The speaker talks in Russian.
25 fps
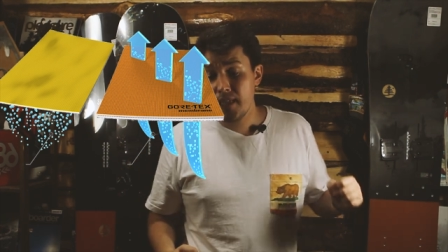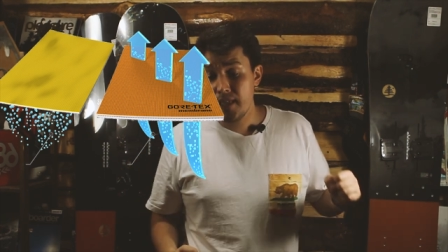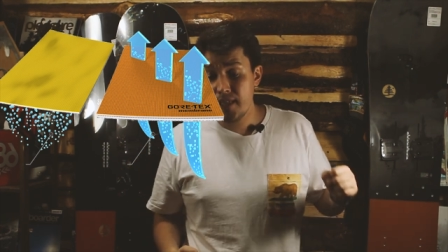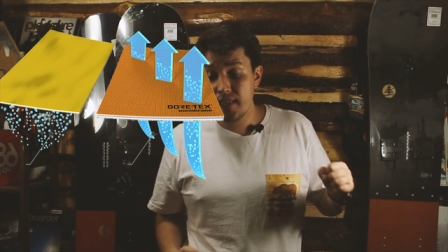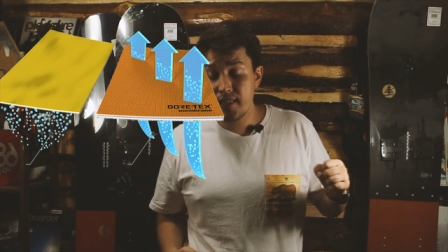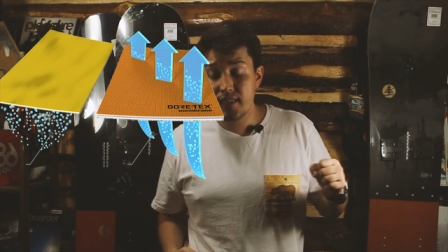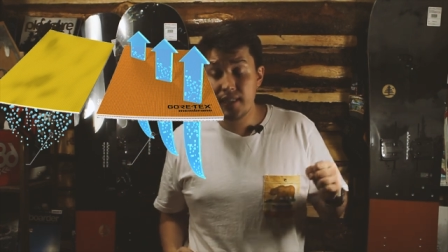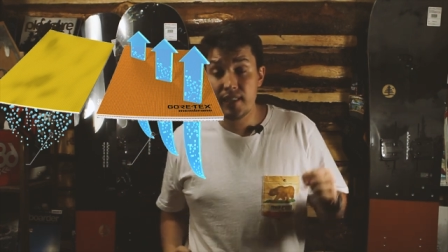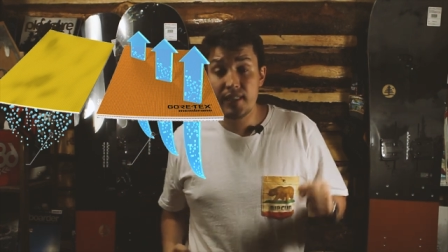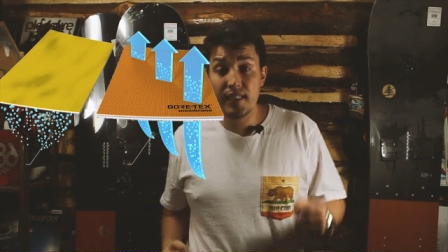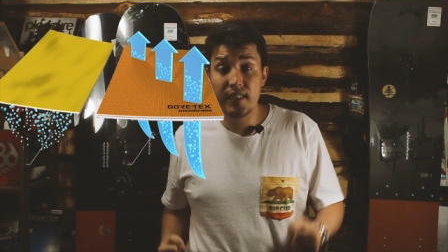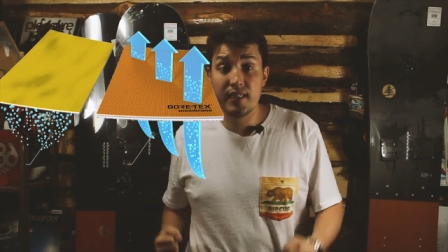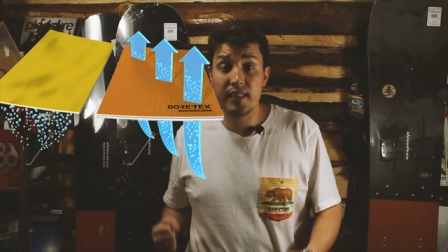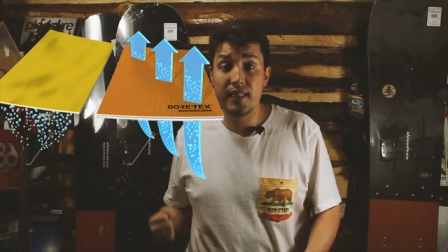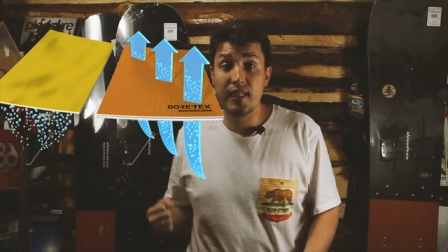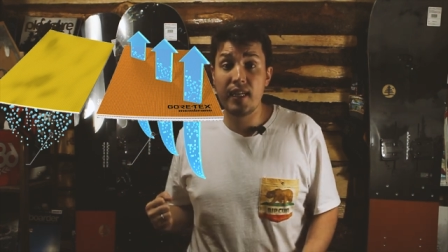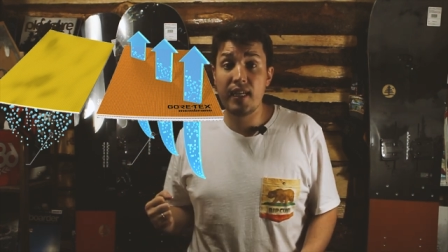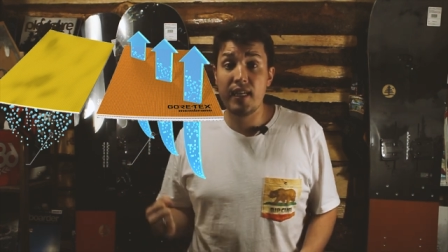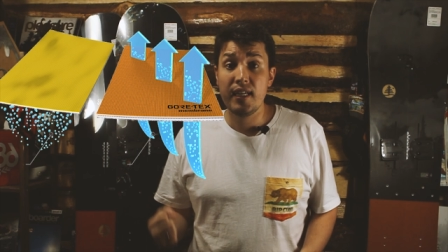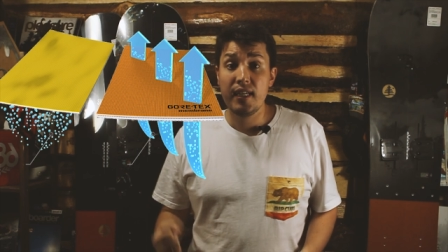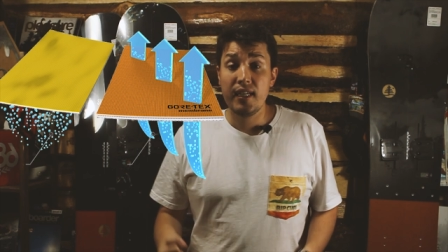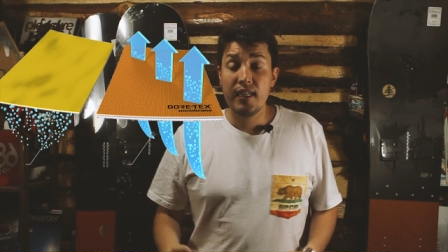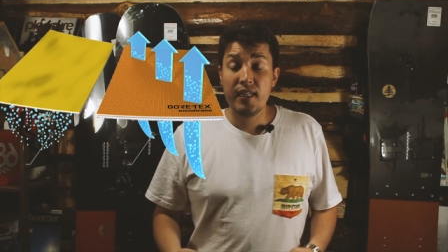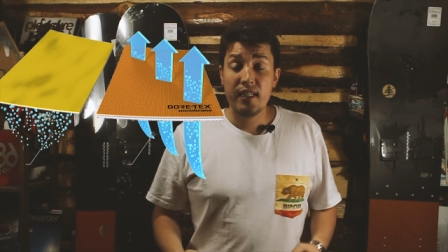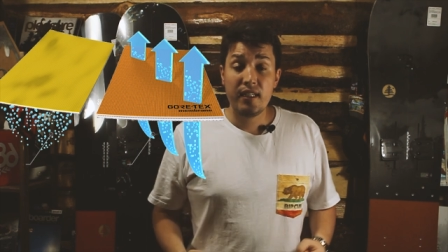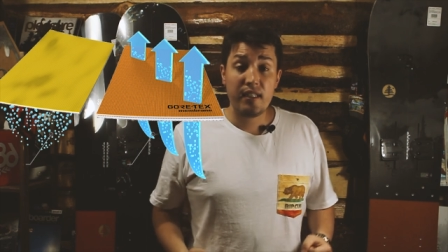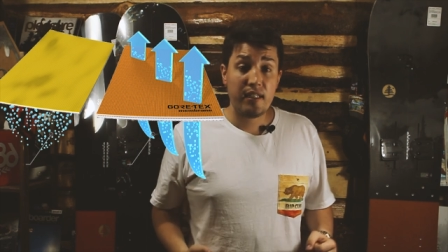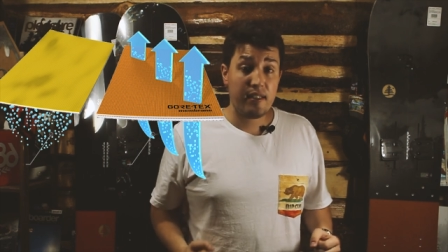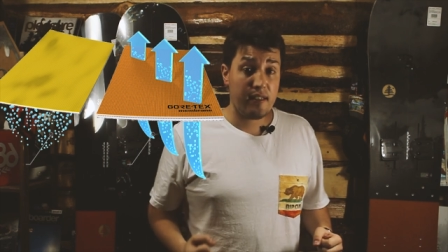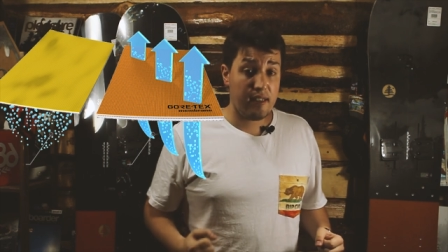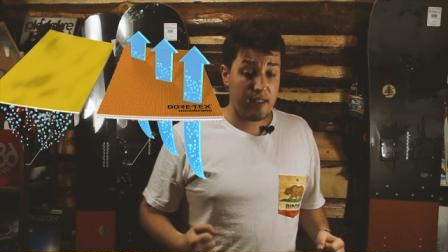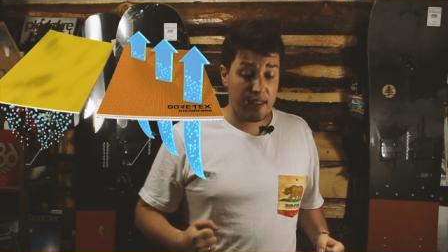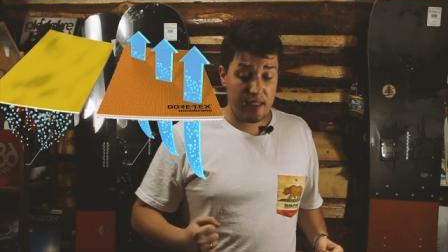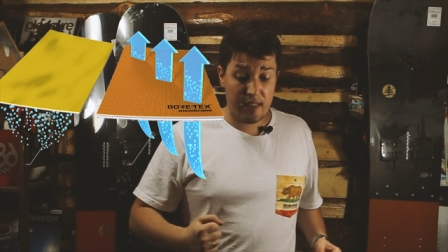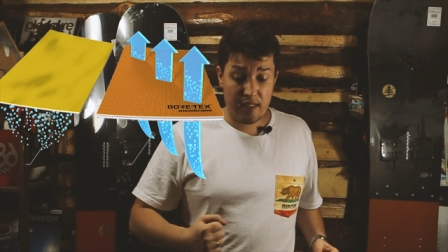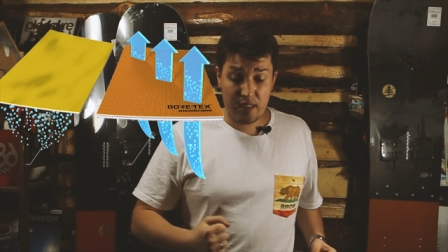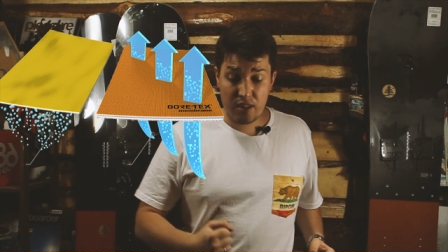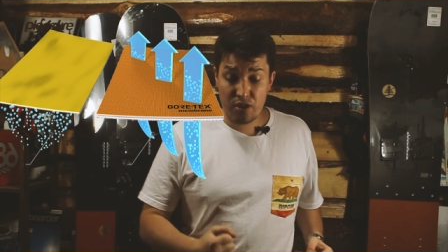где-то
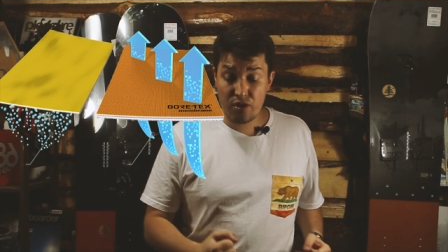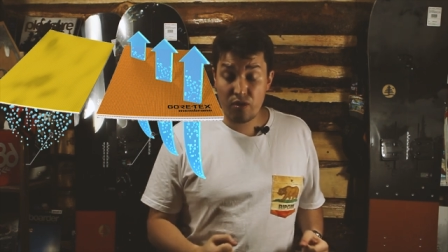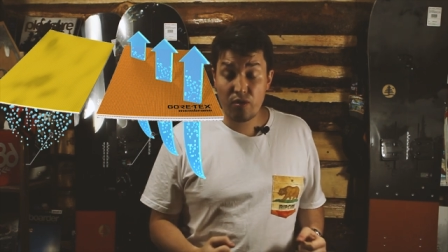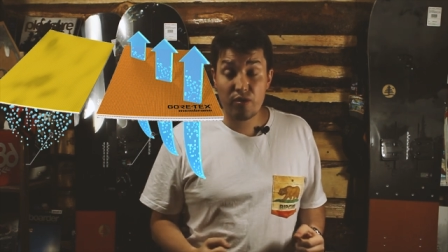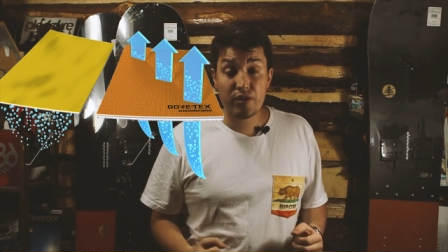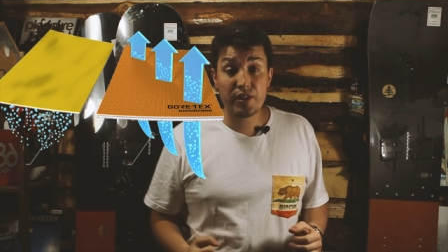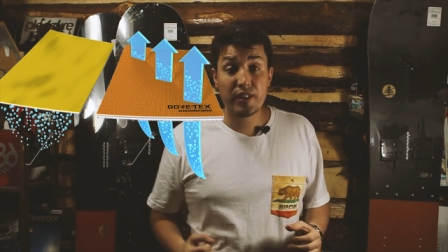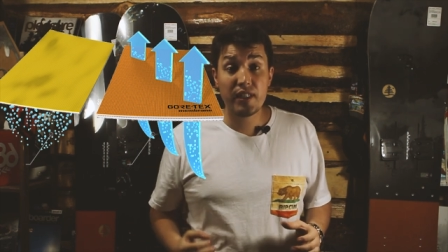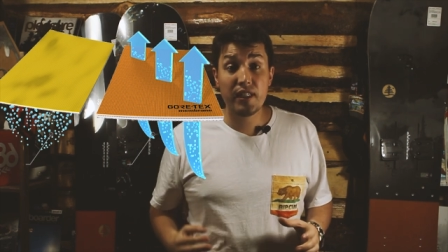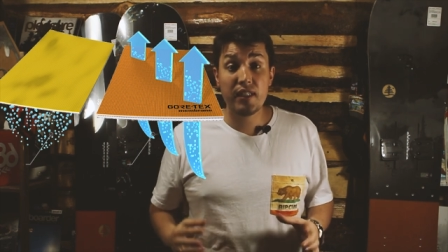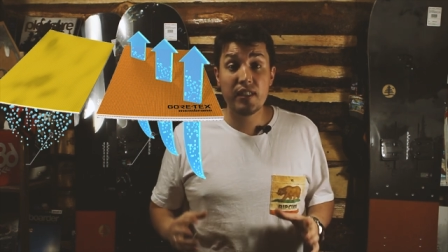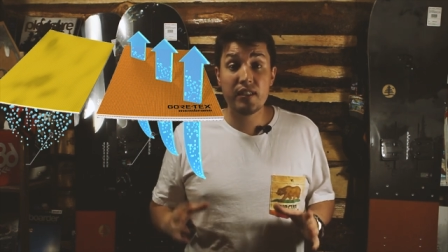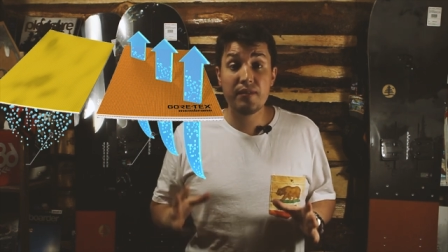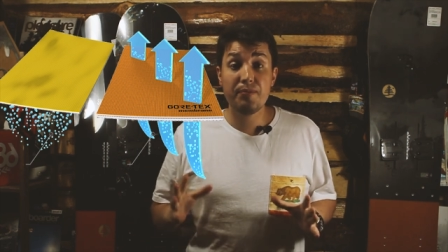э, жесткие